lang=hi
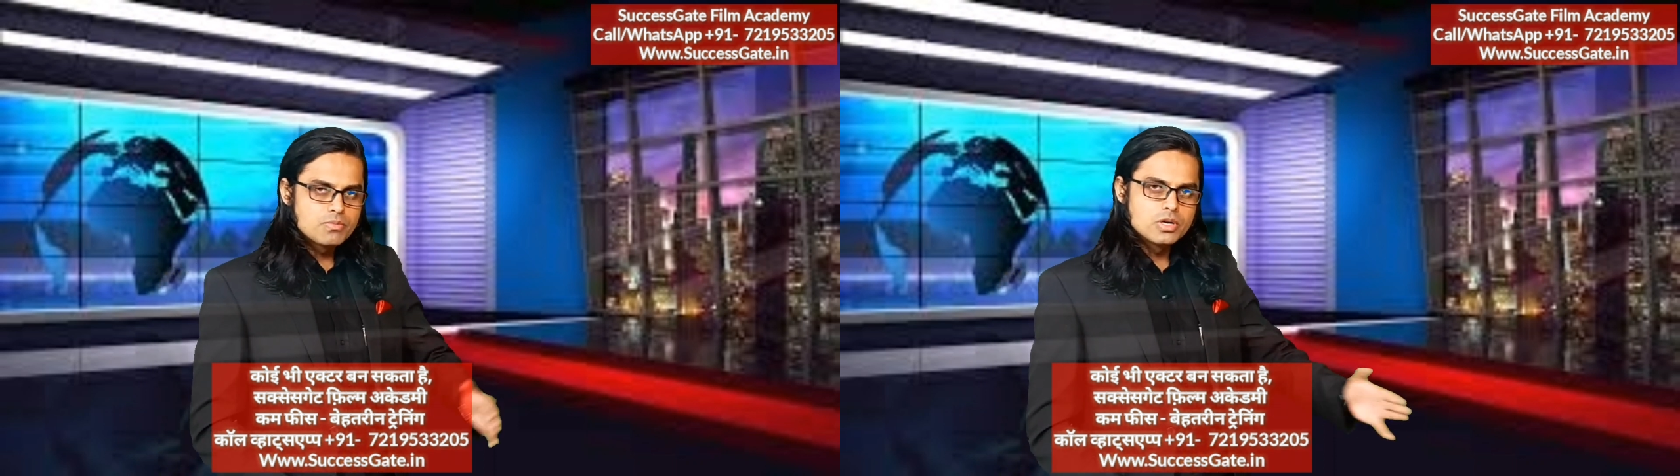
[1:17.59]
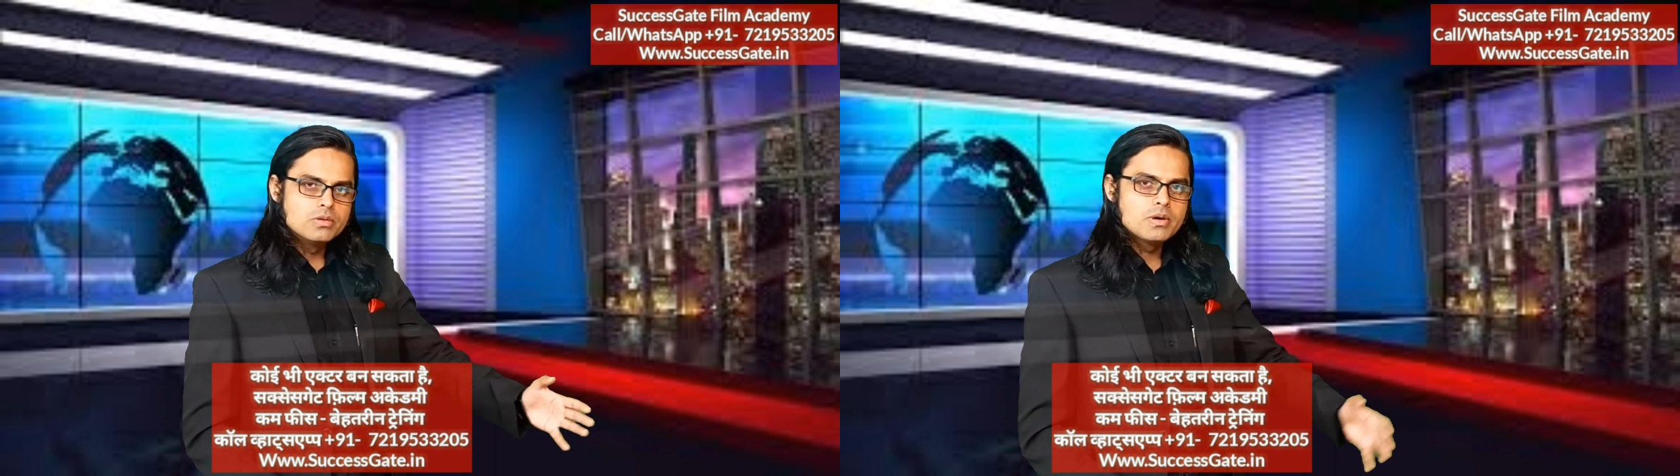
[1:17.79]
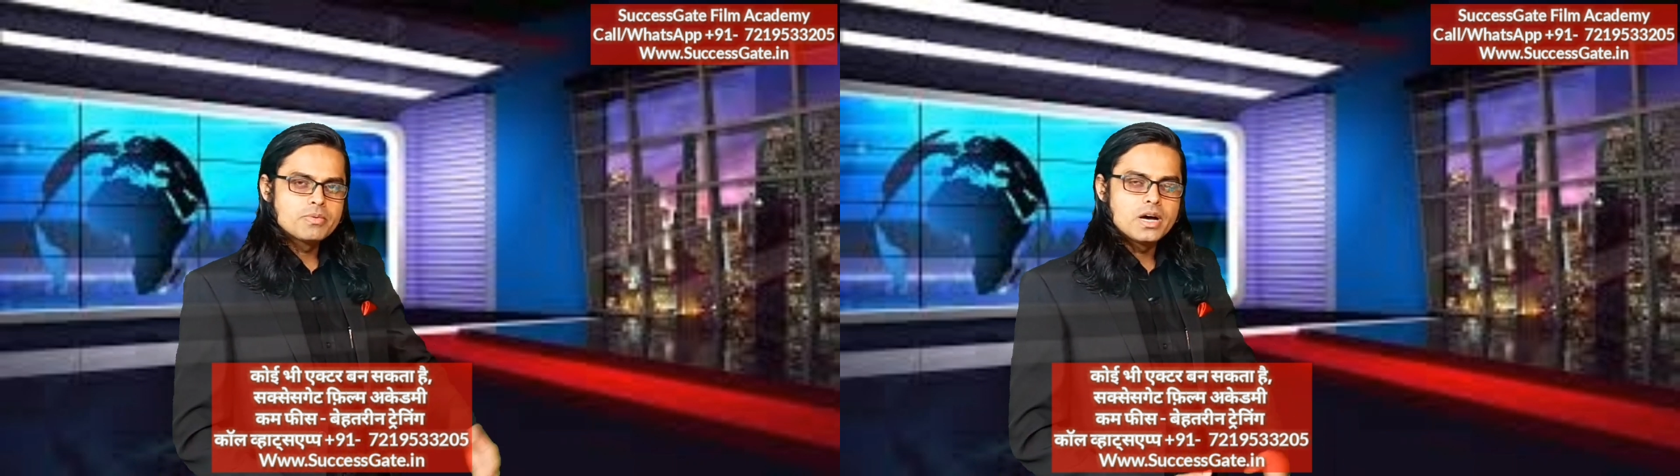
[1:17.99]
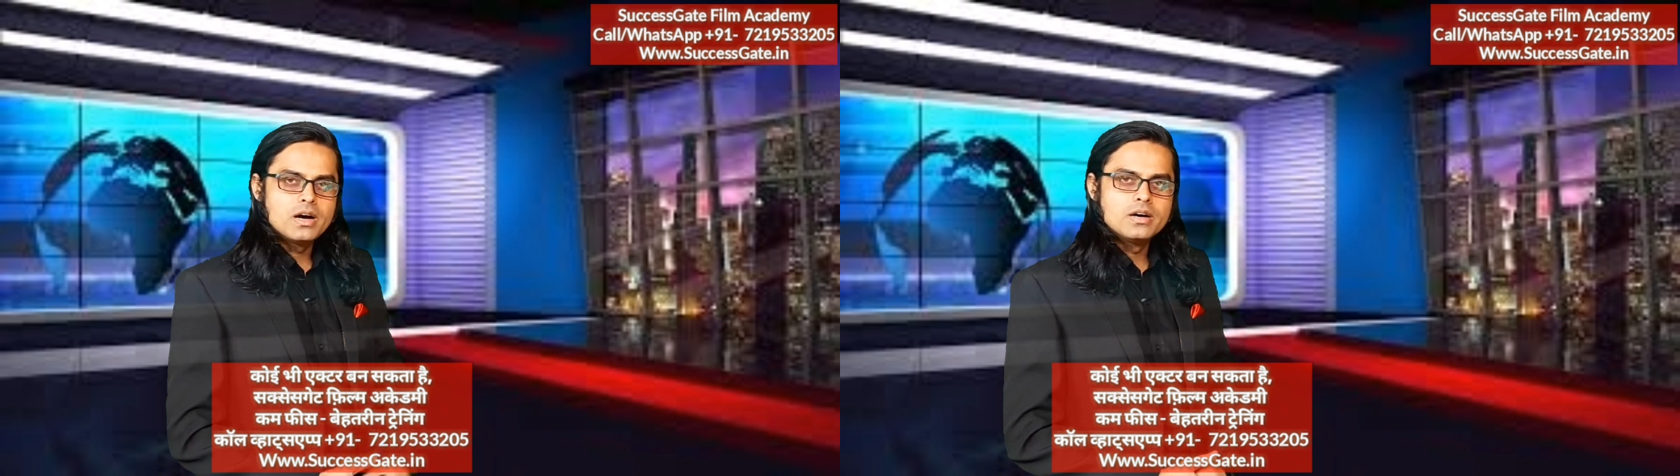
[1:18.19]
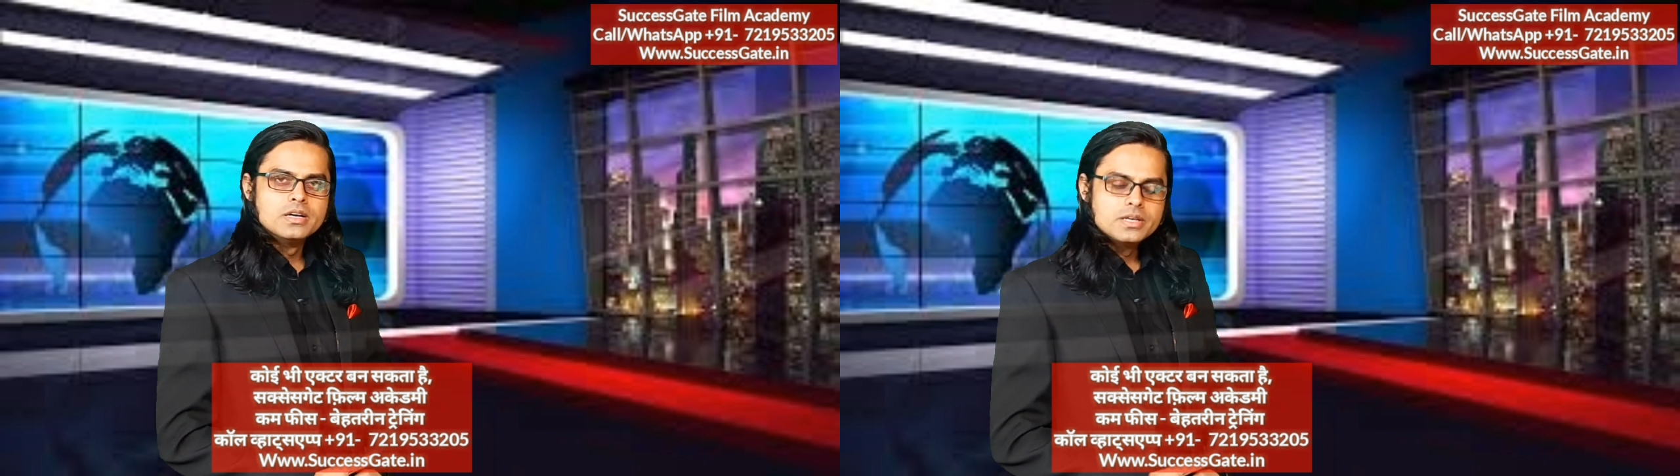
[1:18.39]
बॉलीवुड में अपना
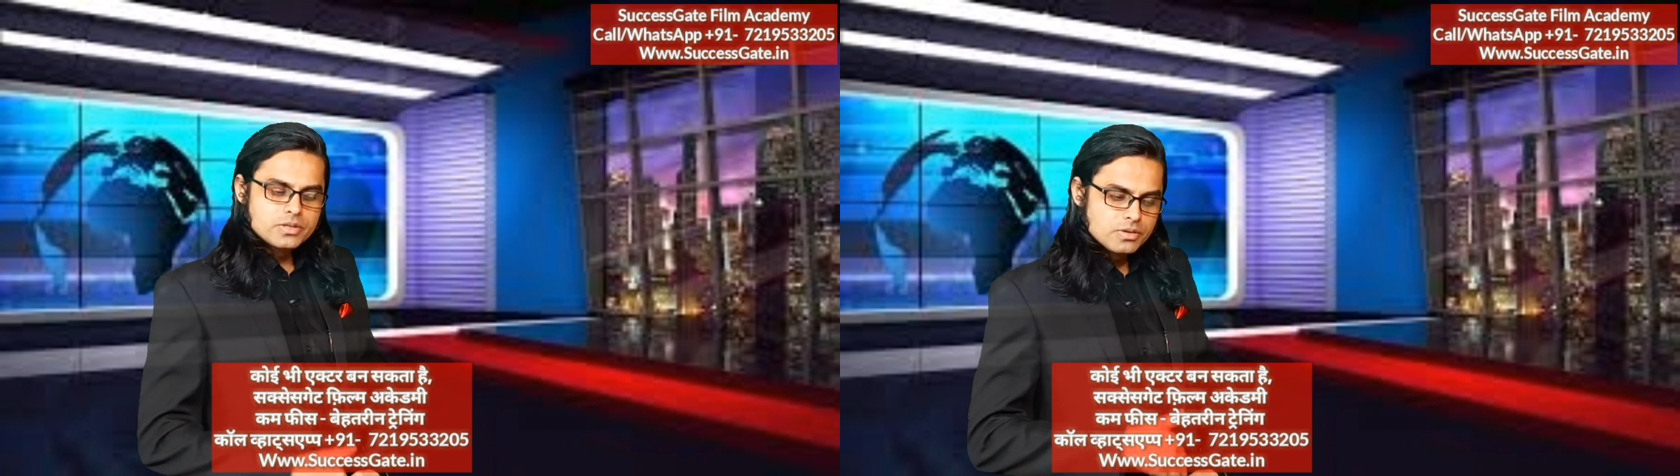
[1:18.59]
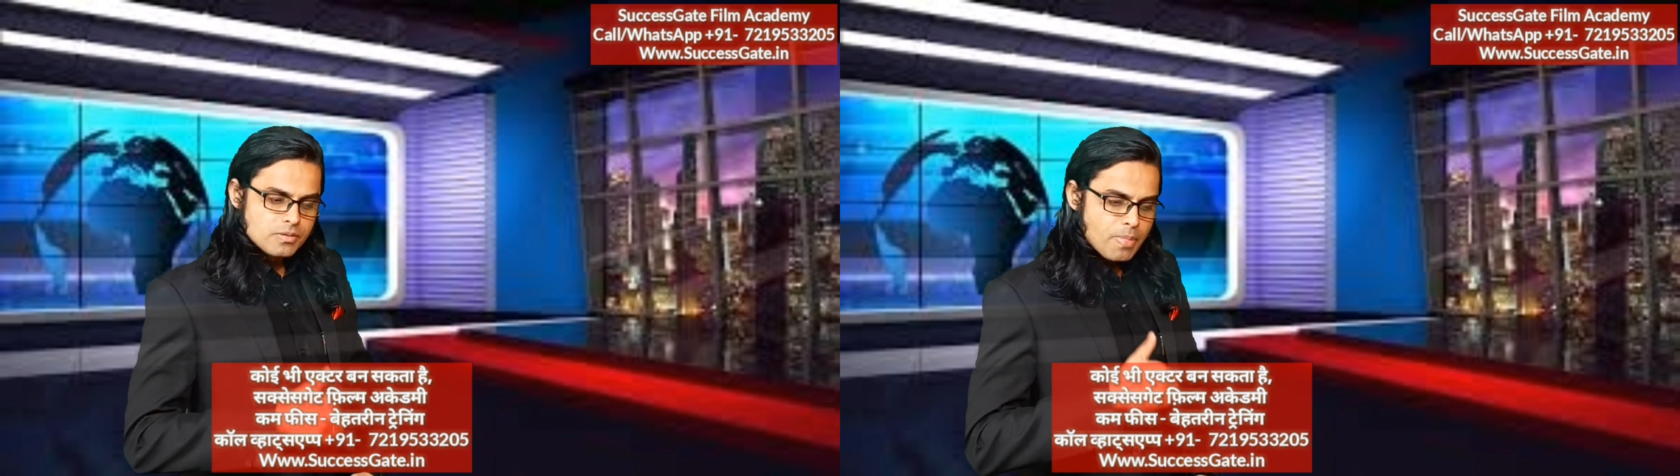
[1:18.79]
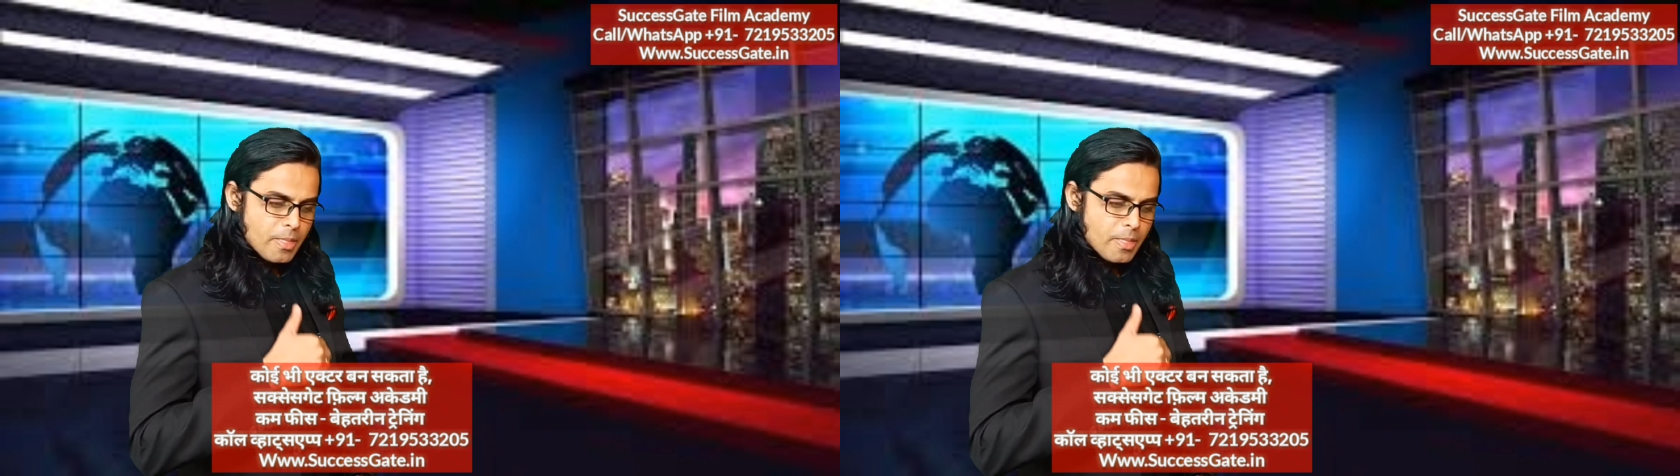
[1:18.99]
यू नो